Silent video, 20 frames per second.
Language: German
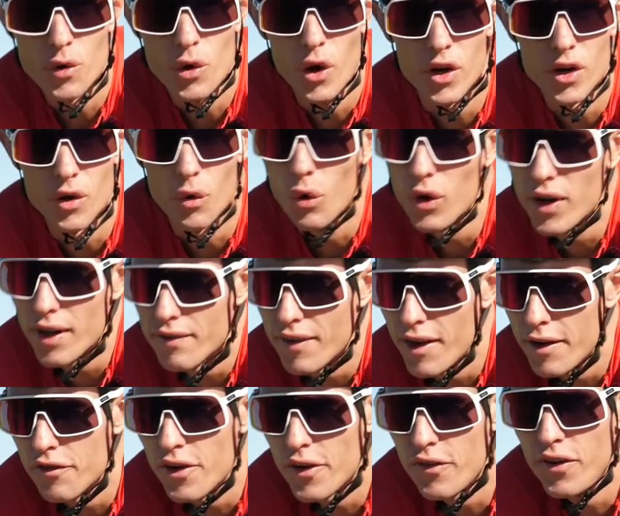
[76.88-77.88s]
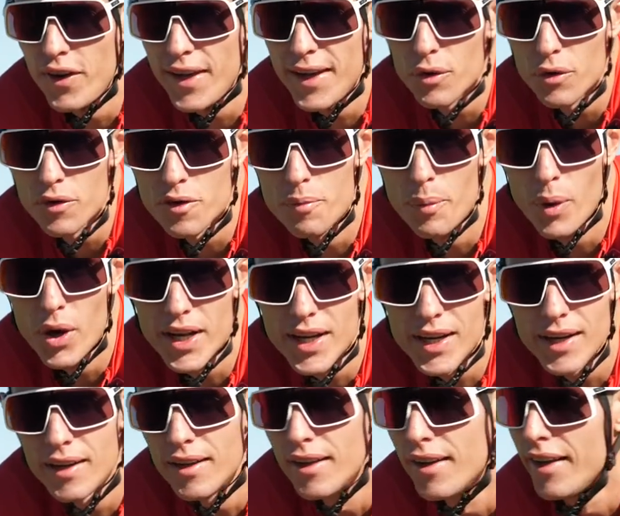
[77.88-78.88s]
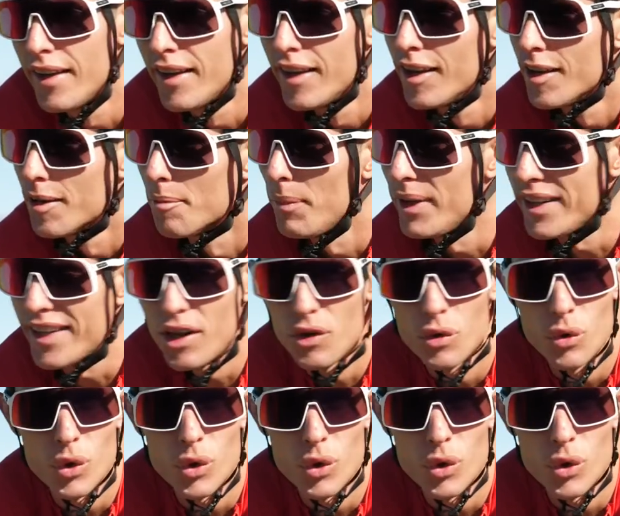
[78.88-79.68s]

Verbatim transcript: zu können oder seinen Verpflegungsbeutel mit der